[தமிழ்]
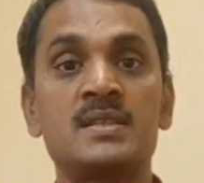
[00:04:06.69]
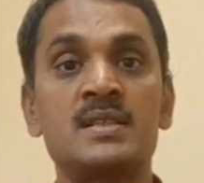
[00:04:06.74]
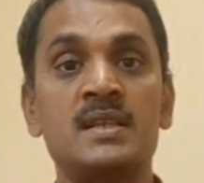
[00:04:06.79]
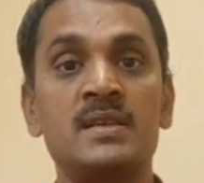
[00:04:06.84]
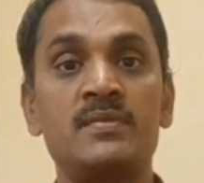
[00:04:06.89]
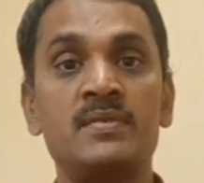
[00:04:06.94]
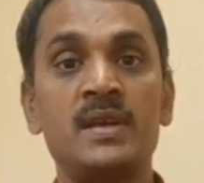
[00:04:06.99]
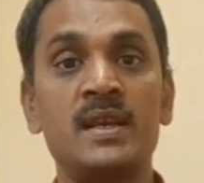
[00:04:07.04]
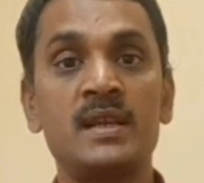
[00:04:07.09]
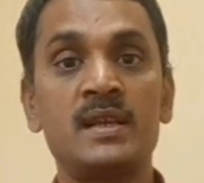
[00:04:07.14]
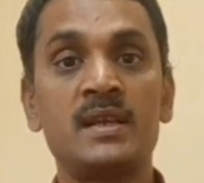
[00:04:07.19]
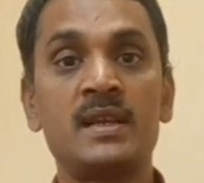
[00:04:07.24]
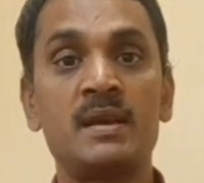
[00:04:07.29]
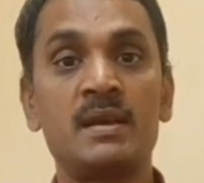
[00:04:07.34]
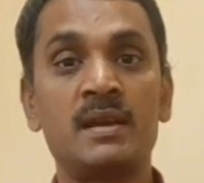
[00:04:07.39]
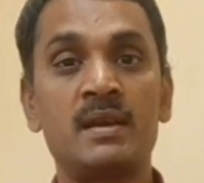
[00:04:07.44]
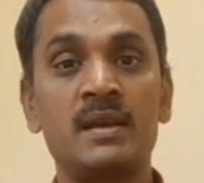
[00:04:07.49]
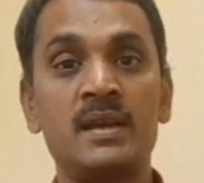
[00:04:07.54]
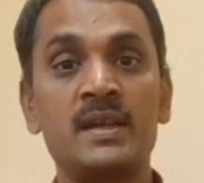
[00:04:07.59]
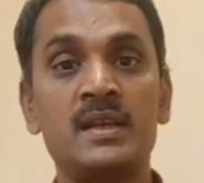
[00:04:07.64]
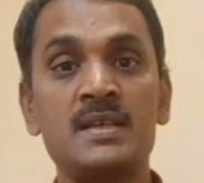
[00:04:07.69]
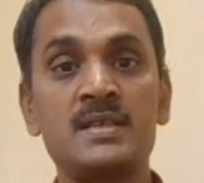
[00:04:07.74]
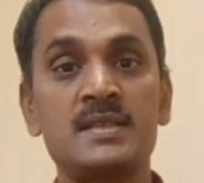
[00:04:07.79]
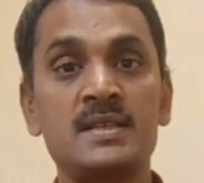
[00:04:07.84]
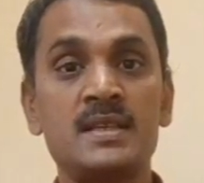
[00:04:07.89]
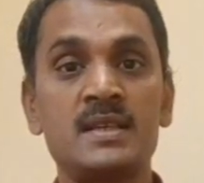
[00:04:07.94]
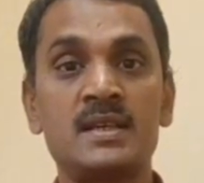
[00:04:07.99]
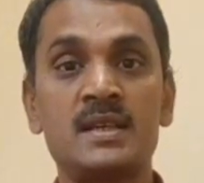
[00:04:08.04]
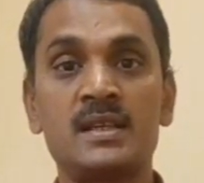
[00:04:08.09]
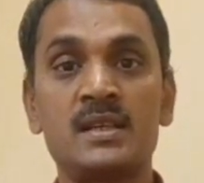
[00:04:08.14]
சரி வேறு
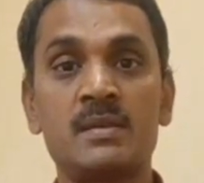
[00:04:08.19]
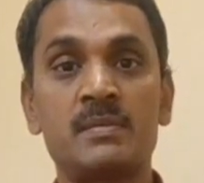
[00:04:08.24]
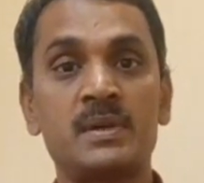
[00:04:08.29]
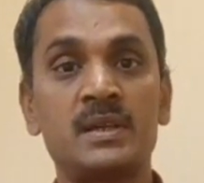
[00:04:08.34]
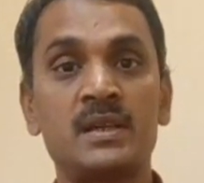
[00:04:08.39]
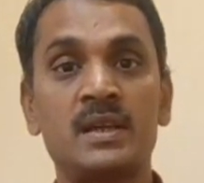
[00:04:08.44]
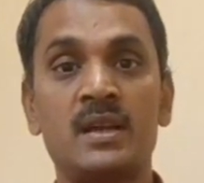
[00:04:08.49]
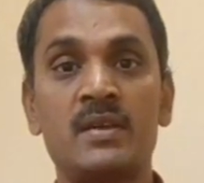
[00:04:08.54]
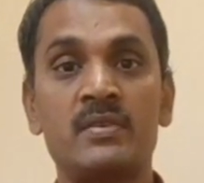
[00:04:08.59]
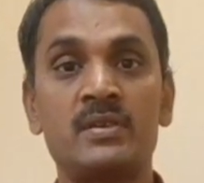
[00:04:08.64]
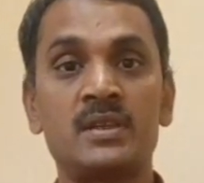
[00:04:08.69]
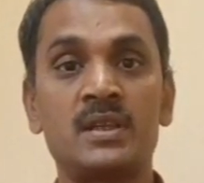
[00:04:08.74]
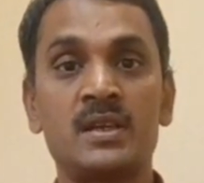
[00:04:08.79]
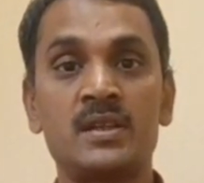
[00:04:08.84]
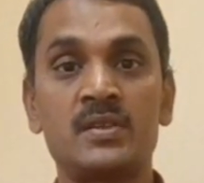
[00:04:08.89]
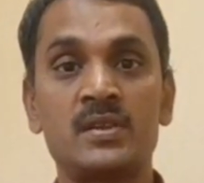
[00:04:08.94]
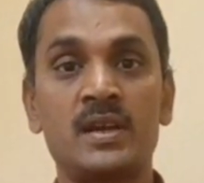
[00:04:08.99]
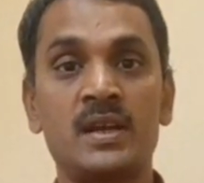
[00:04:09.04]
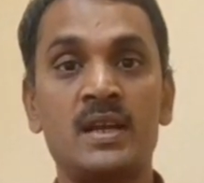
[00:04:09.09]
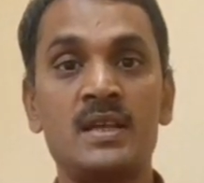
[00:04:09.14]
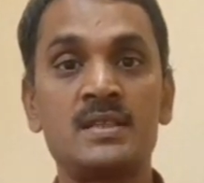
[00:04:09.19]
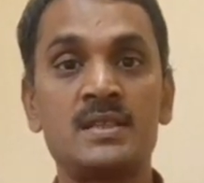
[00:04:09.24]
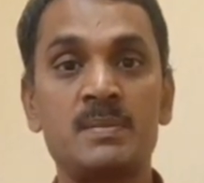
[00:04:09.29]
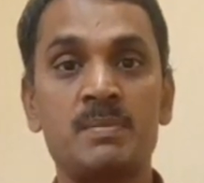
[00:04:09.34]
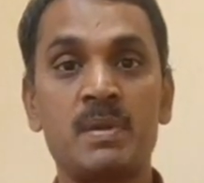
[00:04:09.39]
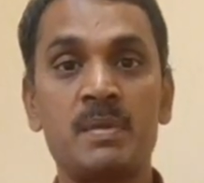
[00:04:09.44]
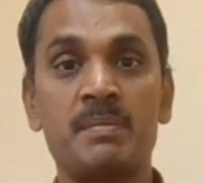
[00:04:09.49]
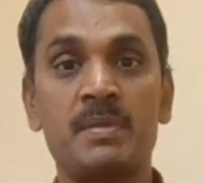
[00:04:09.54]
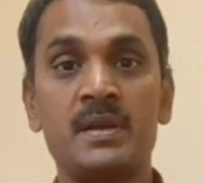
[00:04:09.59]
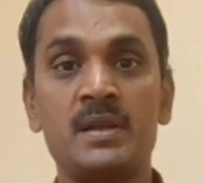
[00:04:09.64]
ஐடிசிங்கிறது நமக்கு எல்லாமே நிறைய எல்ஐசி
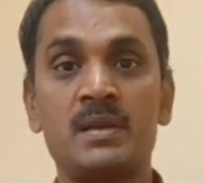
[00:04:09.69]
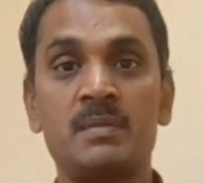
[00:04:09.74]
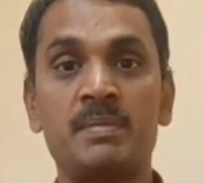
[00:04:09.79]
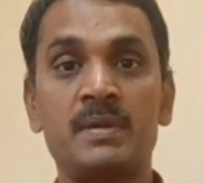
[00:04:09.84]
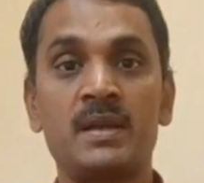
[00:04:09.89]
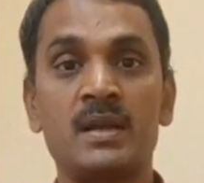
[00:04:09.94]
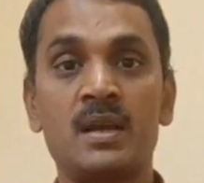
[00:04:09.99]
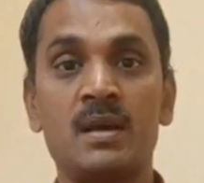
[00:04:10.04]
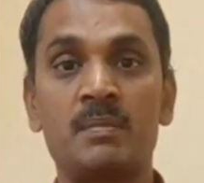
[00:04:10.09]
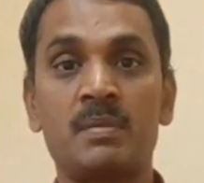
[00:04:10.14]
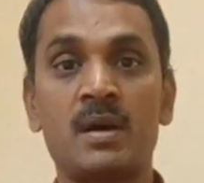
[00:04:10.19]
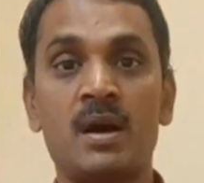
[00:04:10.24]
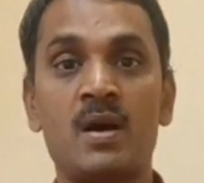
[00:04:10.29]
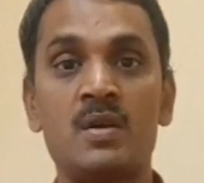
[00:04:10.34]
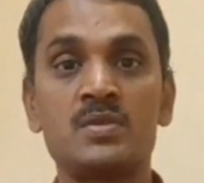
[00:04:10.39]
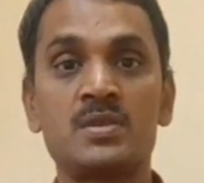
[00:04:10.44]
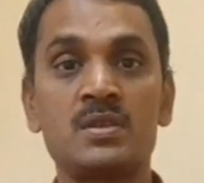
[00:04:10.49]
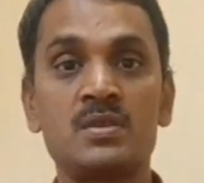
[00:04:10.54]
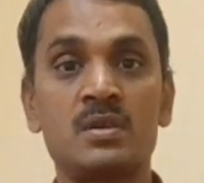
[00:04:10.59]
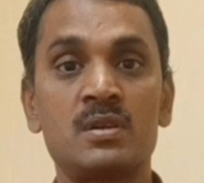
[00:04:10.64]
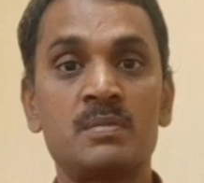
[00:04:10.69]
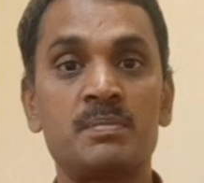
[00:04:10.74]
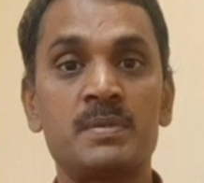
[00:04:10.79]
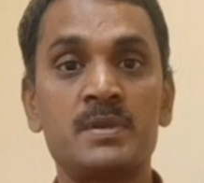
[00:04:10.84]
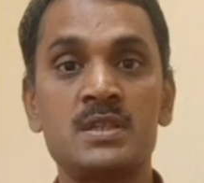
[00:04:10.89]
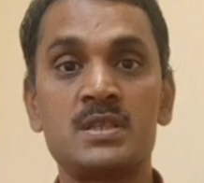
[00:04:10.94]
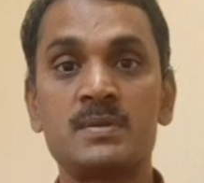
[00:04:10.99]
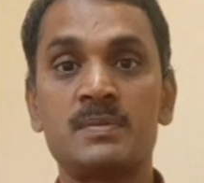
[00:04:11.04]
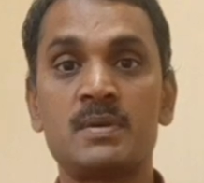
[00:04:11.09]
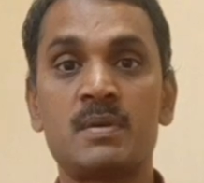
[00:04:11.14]
பே பண்ணியிருப்பீங்க அப்புறம் ஹவுசிங் லோன்
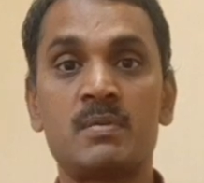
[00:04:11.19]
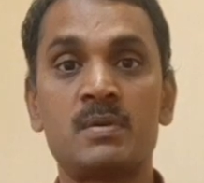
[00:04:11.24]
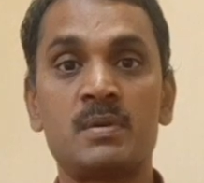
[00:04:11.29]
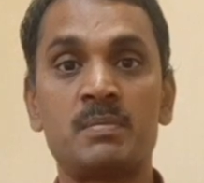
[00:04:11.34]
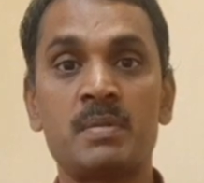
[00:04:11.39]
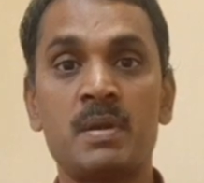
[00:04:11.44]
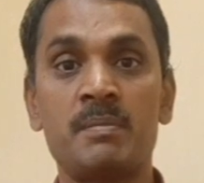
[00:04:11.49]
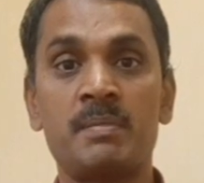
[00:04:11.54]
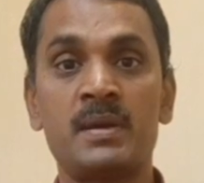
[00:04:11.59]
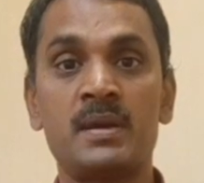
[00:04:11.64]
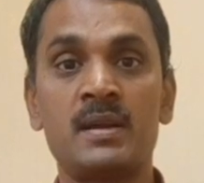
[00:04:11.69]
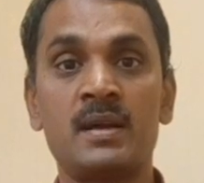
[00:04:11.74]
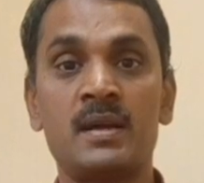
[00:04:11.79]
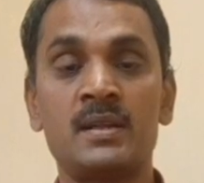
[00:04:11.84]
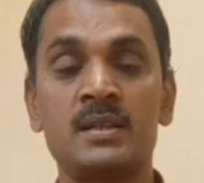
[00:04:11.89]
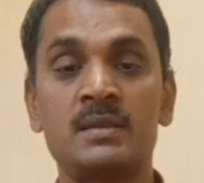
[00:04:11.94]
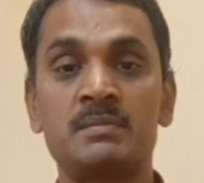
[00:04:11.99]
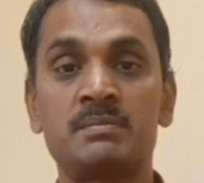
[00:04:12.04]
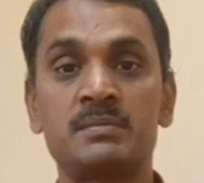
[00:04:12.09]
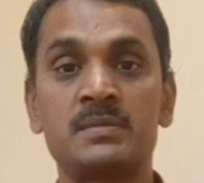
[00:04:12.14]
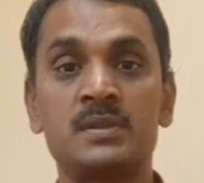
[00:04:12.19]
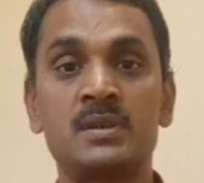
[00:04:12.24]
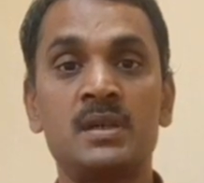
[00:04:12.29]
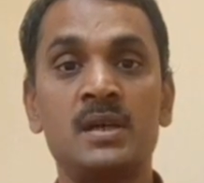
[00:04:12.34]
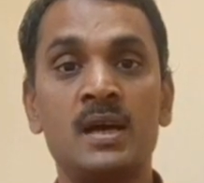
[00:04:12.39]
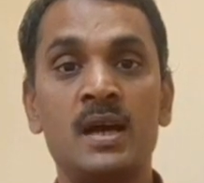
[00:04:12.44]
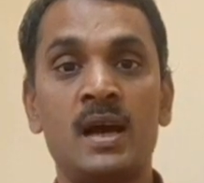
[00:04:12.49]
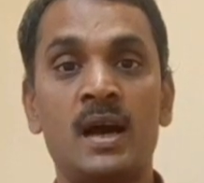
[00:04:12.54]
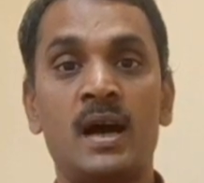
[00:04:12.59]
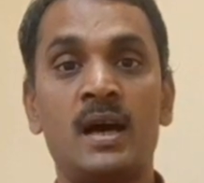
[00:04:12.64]
பிரின்சிபல் அமௌண்ட் பே பண்ணினா அதுக்கு
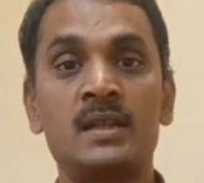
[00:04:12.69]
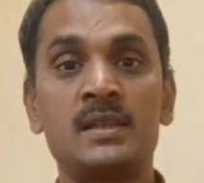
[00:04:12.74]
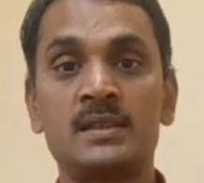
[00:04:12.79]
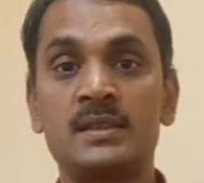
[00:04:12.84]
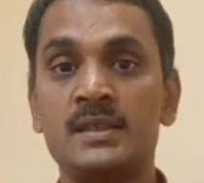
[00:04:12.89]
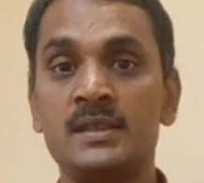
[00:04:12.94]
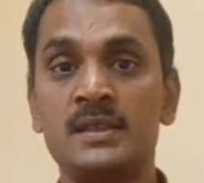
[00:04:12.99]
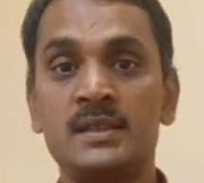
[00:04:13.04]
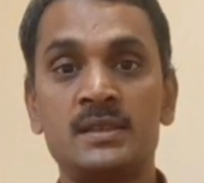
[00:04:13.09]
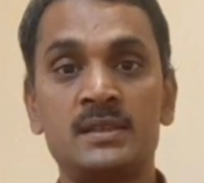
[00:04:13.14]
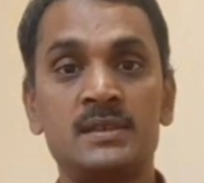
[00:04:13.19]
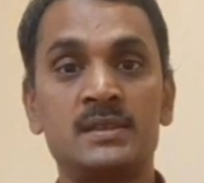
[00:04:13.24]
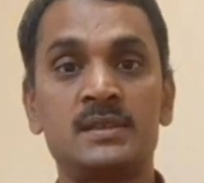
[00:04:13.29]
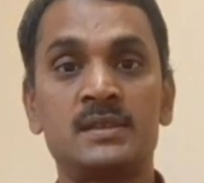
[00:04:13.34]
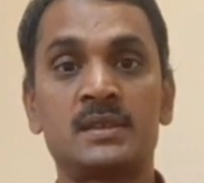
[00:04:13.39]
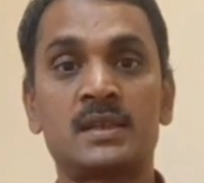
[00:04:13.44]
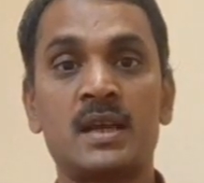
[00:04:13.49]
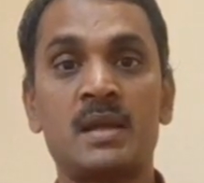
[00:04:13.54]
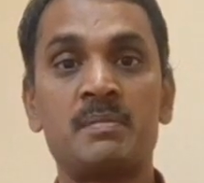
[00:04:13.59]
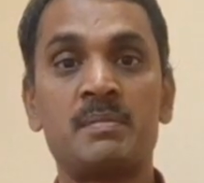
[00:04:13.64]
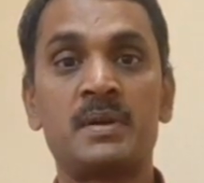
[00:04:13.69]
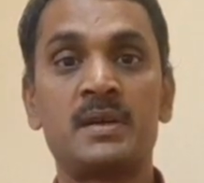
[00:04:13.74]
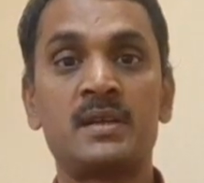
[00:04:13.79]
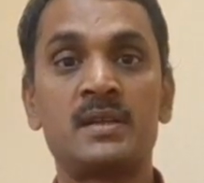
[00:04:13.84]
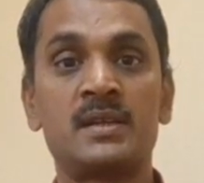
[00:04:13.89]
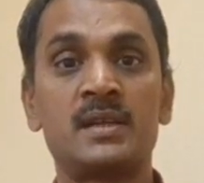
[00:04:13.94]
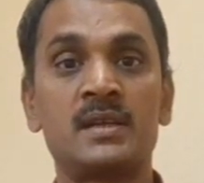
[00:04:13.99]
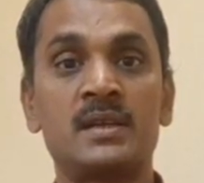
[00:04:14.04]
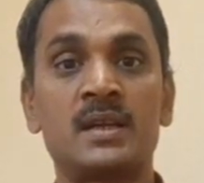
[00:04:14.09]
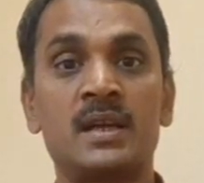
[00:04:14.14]
அதுக்கு நீங்கள் கிளைம்
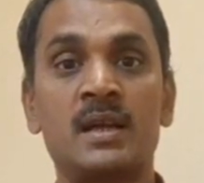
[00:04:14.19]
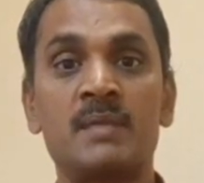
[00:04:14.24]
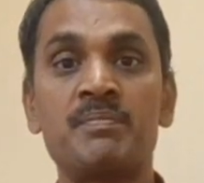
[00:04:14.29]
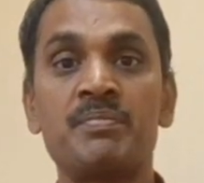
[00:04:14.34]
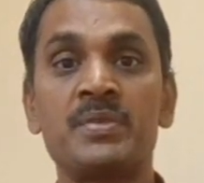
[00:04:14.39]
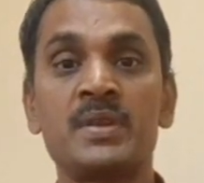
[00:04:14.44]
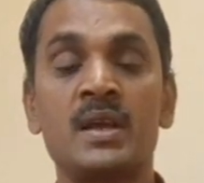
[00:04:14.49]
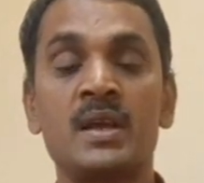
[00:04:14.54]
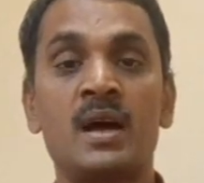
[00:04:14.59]
பண்ணியிருந்திருக்கலாம்